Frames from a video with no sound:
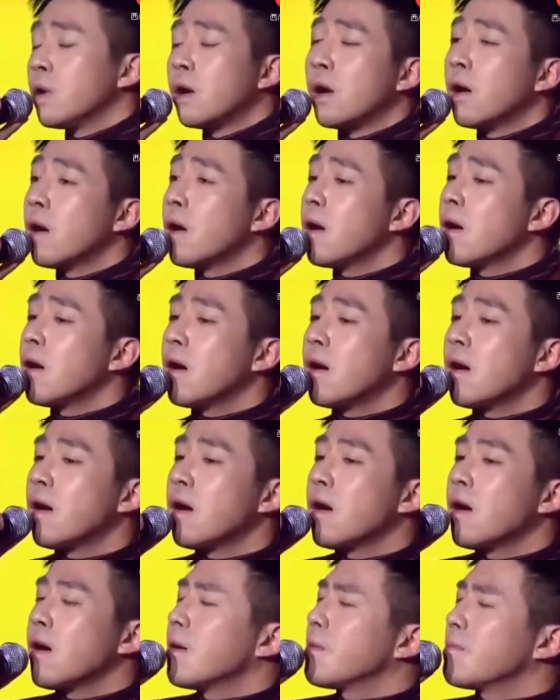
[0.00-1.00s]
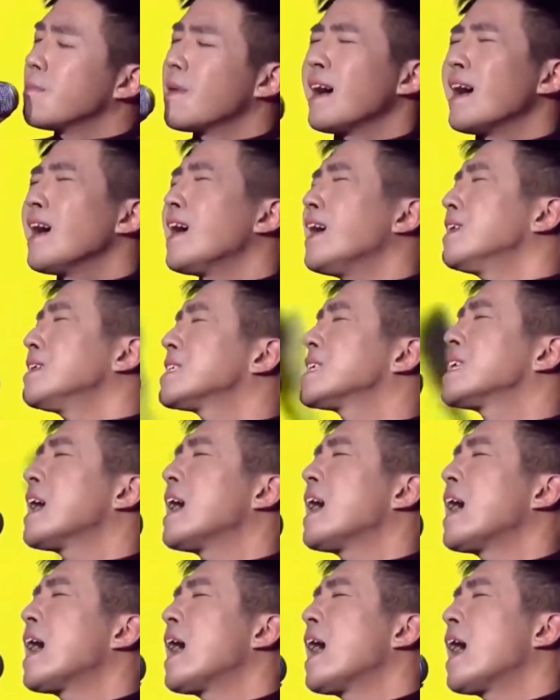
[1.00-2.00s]
剧中的杜明礼其实和现实
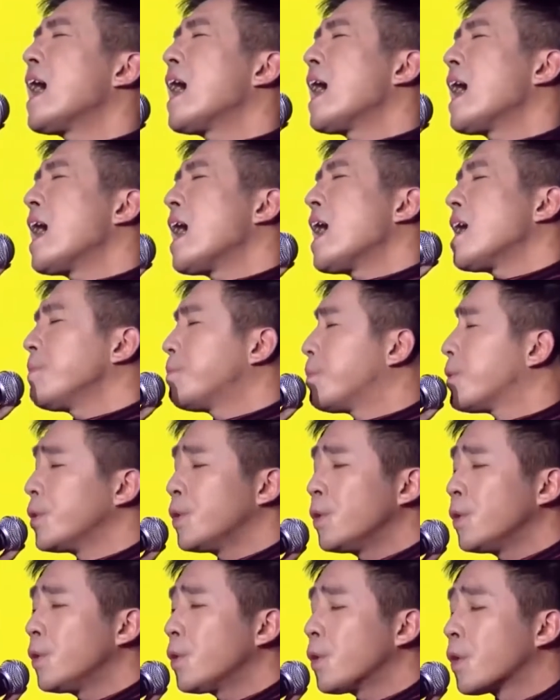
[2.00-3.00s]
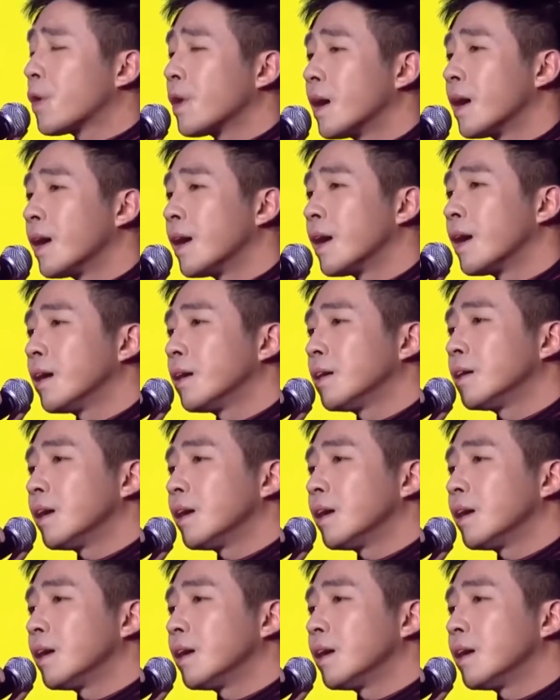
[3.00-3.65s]
中的于浩明是有一点相似的，